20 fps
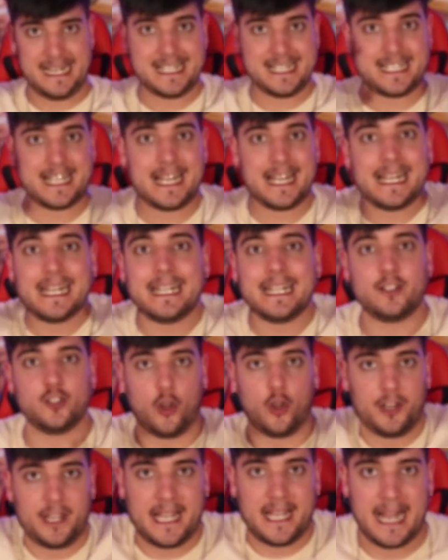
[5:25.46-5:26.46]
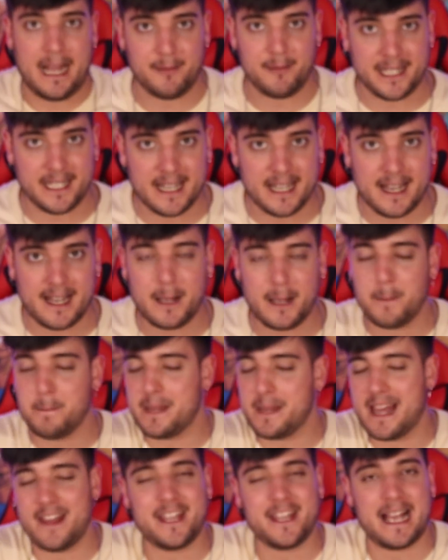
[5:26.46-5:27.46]
Ese grito de Gavira
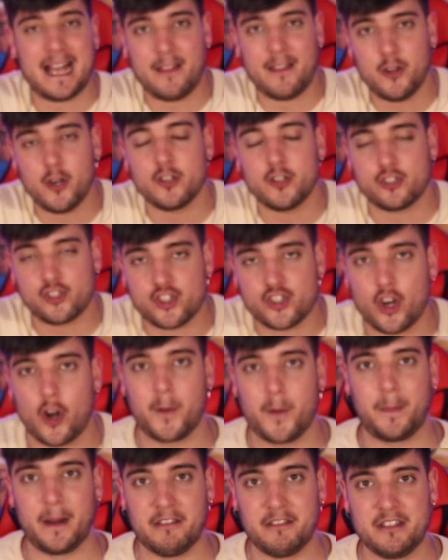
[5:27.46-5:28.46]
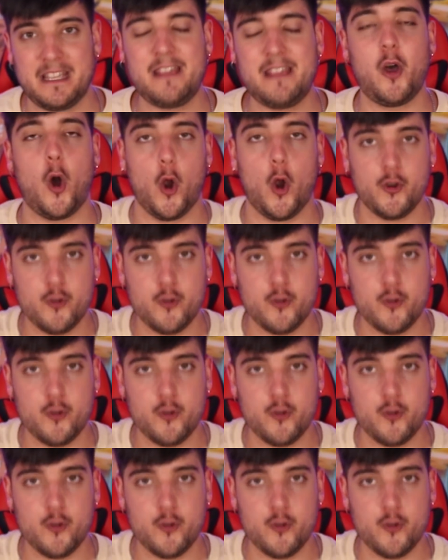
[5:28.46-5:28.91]
me ha dejado sorprendido.